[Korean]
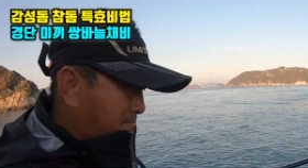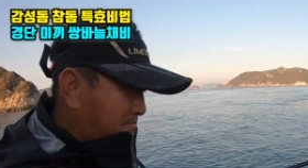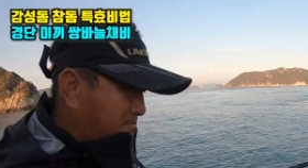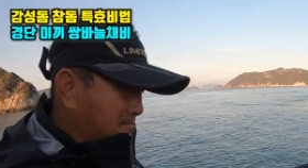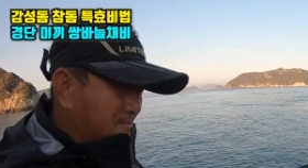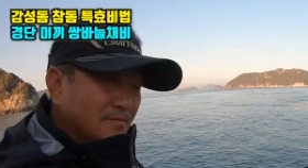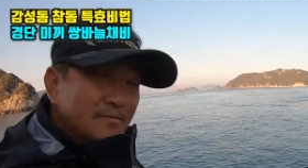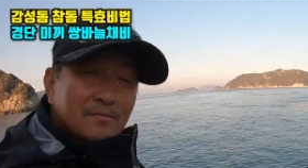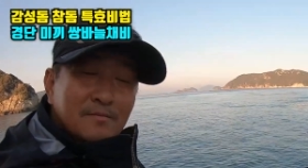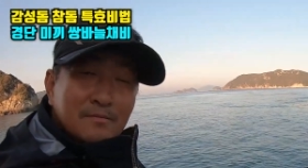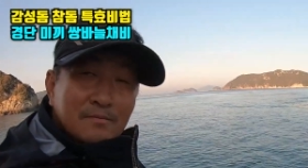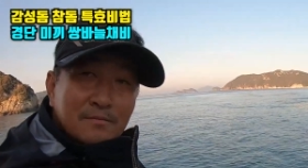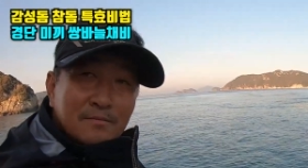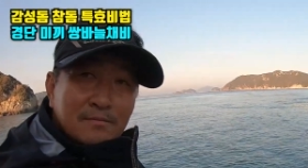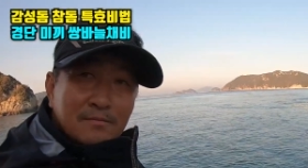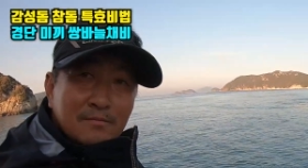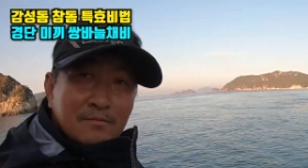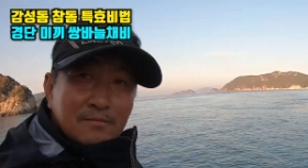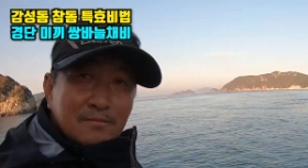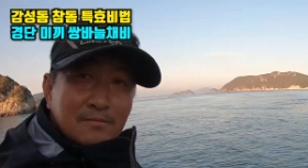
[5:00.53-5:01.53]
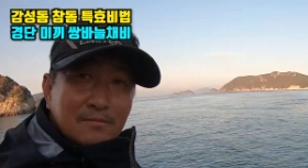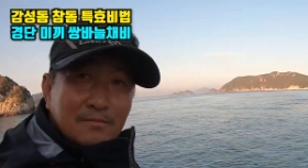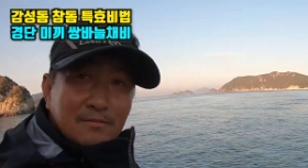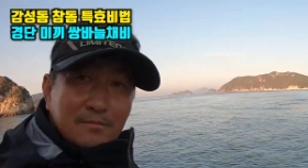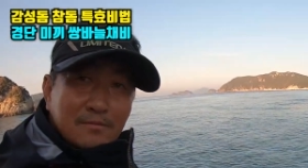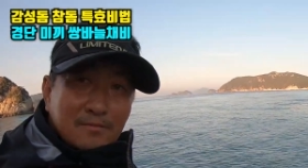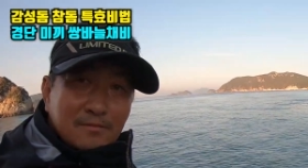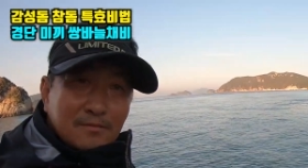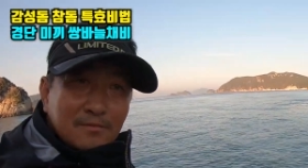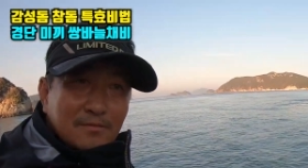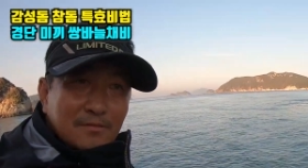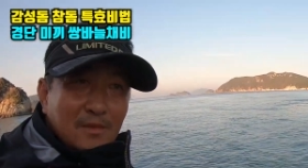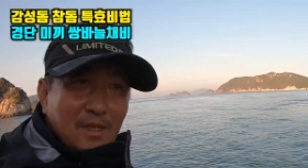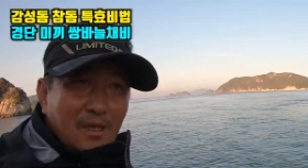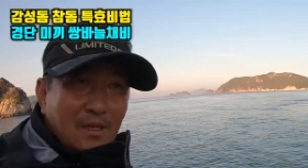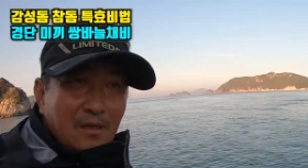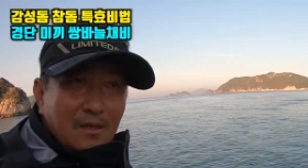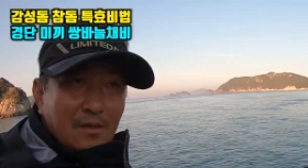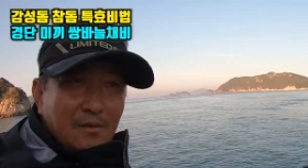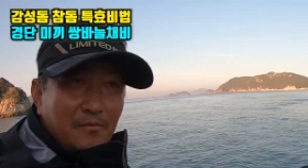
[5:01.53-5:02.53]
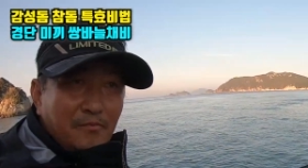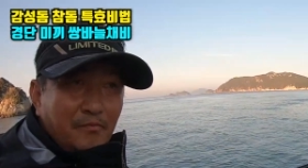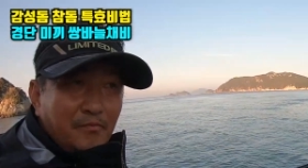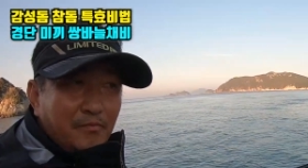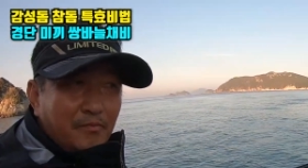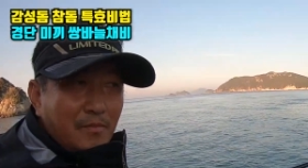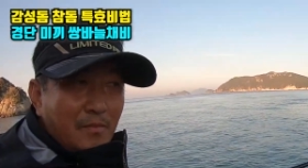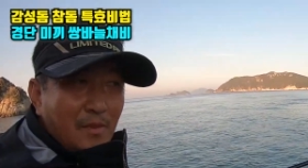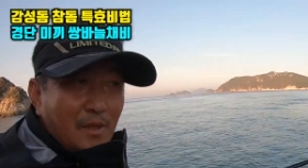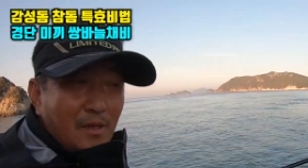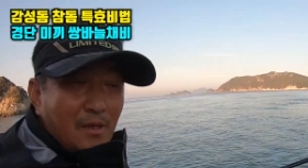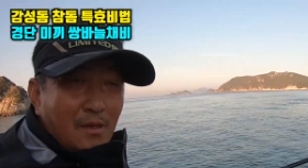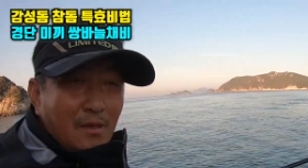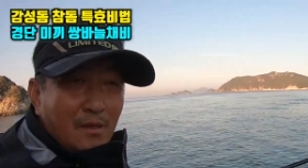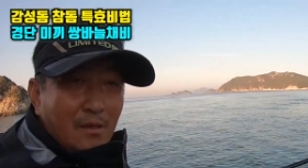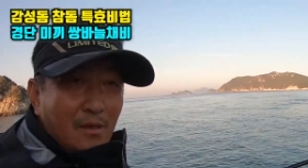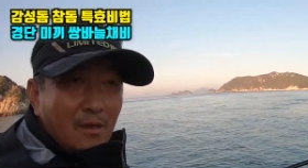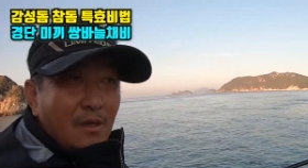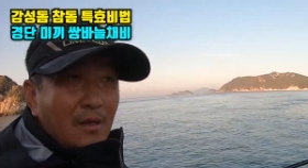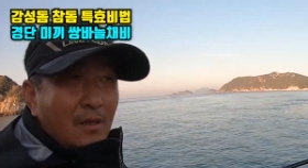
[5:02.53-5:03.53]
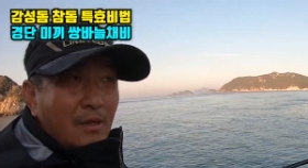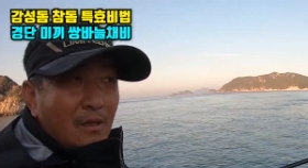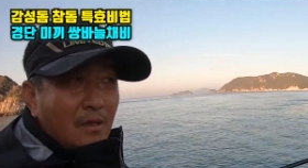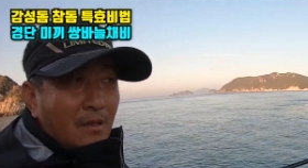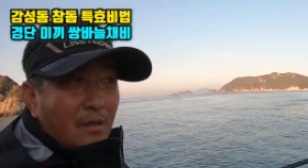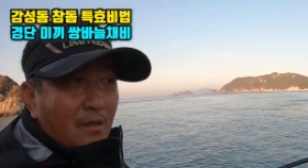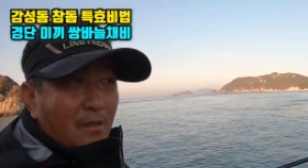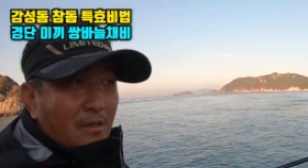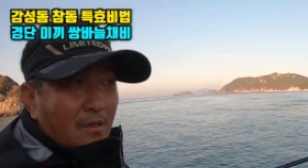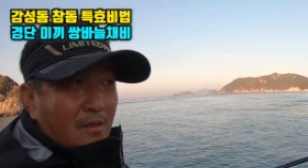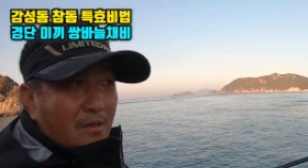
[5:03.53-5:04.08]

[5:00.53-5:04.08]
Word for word: 뭉쳐지고 이렇게 좀 부- 분리가 네. 돼서 이렇게 됩니까? 그러면요?